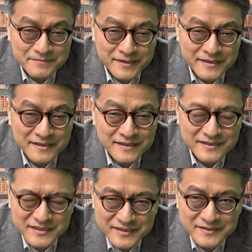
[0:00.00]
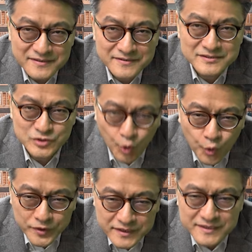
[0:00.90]
まあ、金融超
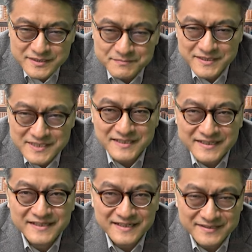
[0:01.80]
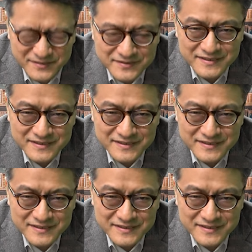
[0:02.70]
引き締めじゃねえかと。